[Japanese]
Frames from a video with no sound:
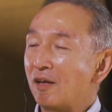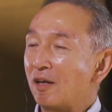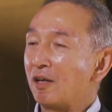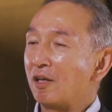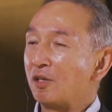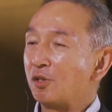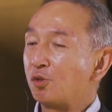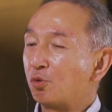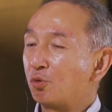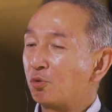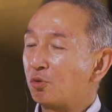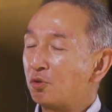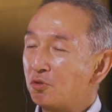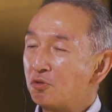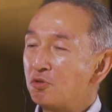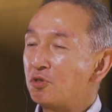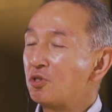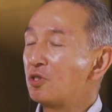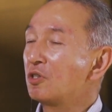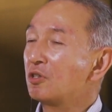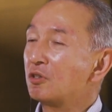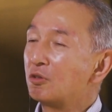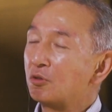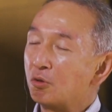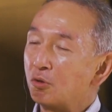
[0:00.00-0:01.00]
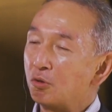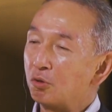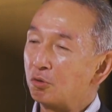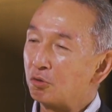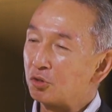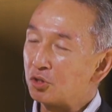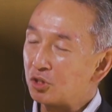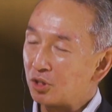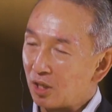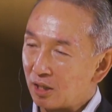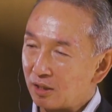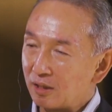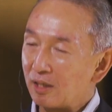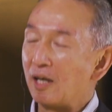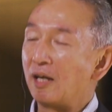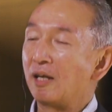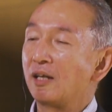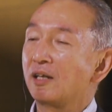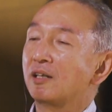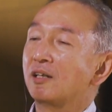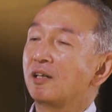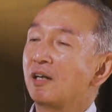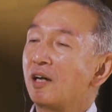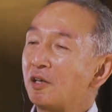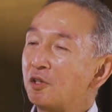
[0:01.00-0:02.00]
そういう信仰の仕方、
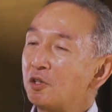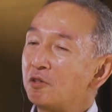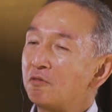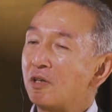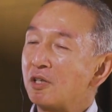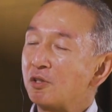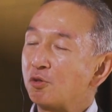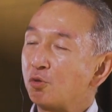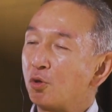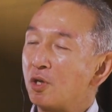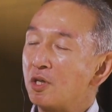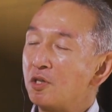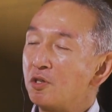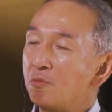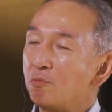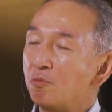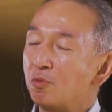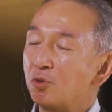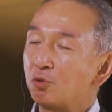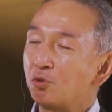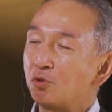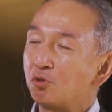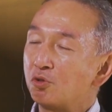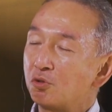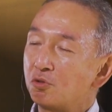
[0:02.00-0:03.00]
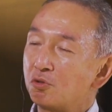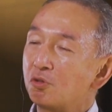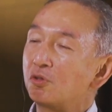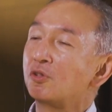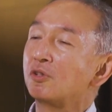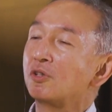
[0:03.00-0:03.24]
あるいはそれに基づ